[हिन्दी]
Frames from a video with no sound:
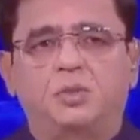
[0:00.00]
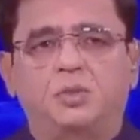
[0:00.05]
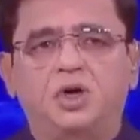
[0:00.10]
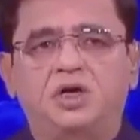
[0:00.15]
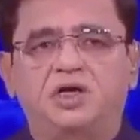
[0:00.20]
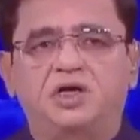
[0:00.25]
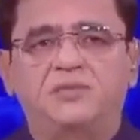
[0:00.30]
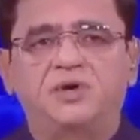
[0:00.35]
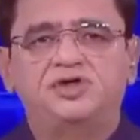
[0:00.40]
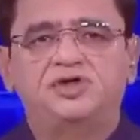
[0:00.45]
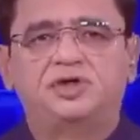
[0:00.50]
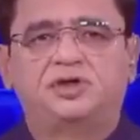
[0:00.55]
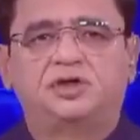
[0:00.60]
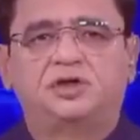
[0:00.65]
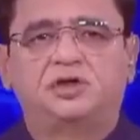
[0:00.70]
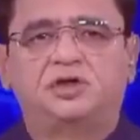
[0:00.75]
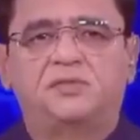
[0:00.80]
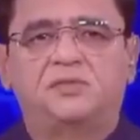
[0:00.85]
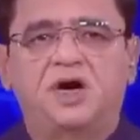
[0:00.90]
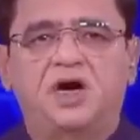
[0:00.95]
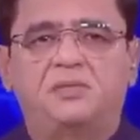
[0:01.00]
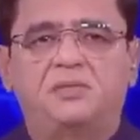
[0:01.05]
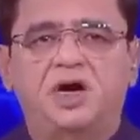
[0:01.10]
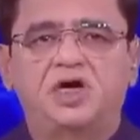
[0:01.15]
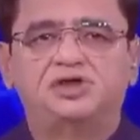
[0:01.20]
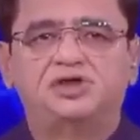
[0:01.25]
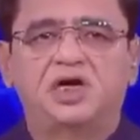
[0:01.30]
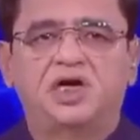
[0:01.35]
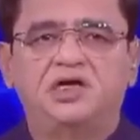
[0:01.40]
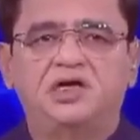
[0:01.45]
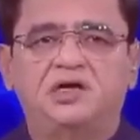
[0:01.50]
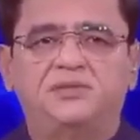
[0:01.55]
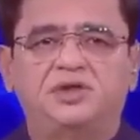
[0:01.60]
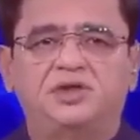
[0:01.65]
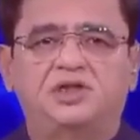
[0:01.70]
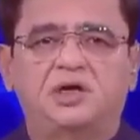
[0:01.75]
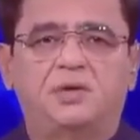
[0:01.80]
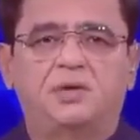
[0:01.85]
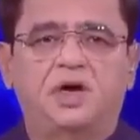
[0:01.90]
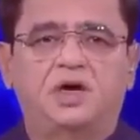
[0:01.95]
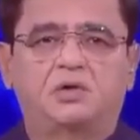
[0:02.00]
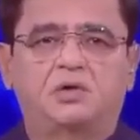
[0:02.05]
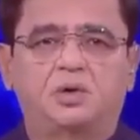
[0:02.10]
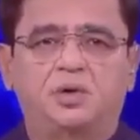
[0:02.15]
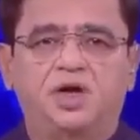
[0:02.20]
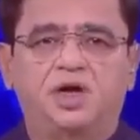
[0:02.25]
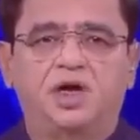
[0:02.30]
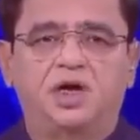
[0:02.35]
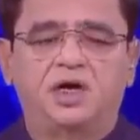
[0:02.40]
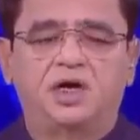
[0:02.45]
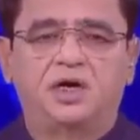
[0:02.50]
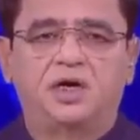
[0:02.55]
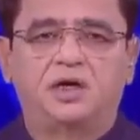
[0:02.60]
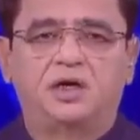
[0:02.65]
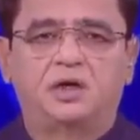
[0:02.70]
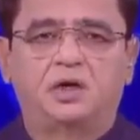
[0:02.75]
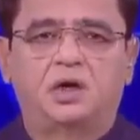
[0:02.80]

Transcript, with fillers: मुल्क की मीशत के तमाम आशारिये भी कन है